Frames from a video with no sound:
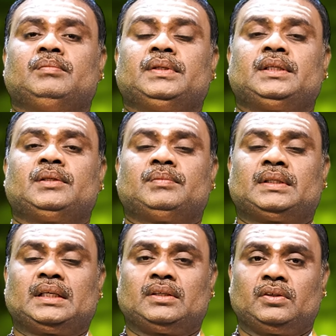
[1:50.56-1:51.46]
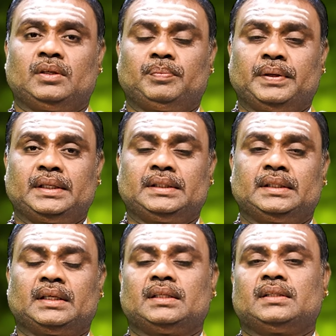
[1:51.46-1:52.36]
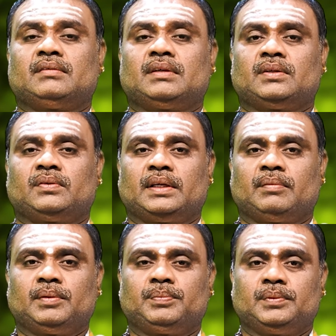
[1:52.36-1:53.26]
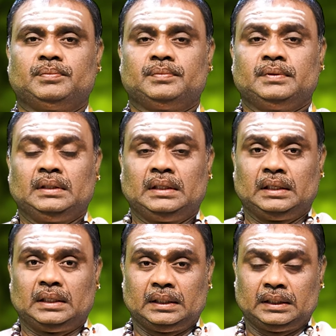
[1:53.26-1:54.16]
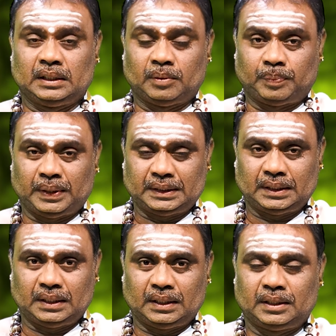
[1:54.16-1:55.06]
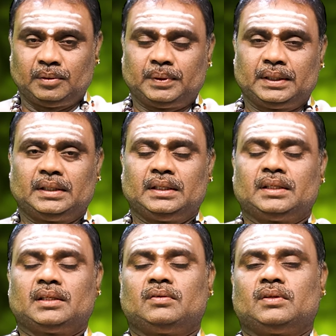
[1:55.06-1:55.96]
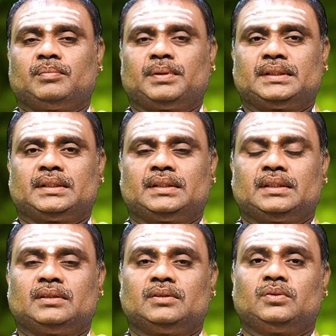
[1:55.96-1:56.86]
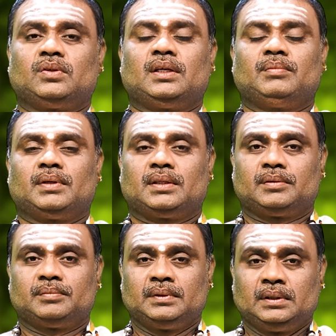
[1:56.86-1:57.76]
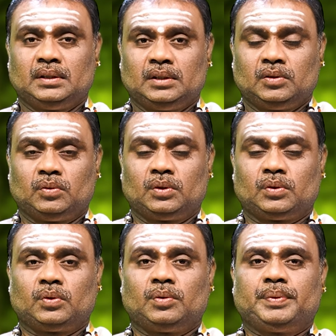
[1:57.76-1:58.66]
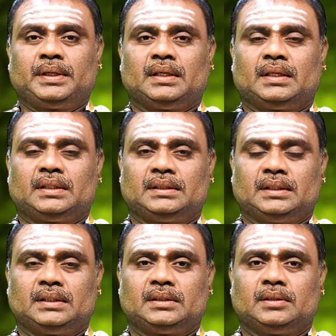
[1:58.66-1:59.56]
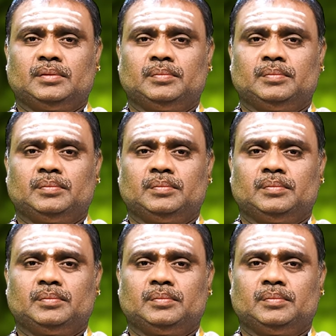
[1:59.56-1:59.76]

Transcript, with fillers: மீண்டும் தன்னுடைய பயிற்சி காலத்துக்கு வரக்கூடிய அமைப்பும் இந்த பிரசன்ன அடிப்படையில் எடுக்கக்கூடிய பட்சத்தில் ஜூலை மாதம் ஒரு குறிப்பிட்ட ராசிகளுக்கு